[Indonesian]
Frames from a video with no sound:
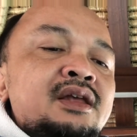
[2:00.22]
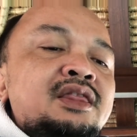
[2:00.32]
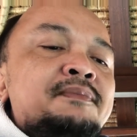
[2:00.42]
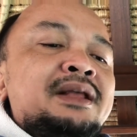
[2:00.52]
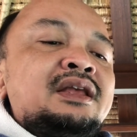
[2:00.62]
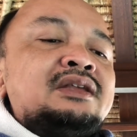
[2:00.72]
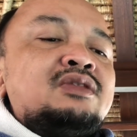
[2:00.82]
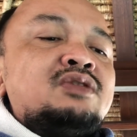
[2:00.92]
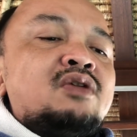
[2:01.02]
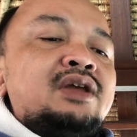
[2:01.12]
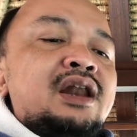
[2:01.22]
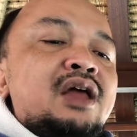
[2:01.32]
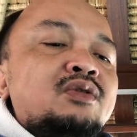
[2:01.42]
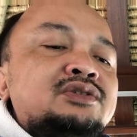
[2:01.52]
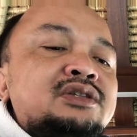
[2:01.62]
Tepatnya satu tahun yang
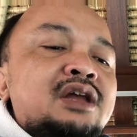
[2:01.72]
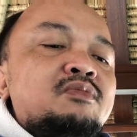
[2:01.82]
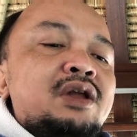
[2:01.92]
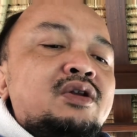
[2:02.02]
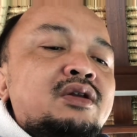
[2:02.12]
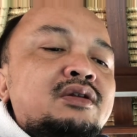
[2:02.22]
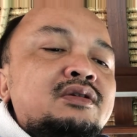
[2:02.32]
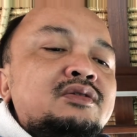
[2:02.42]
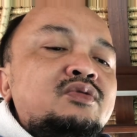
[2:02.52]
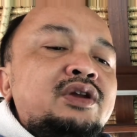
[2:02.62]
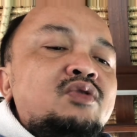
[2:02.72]
lalu, sekitar bulan Juni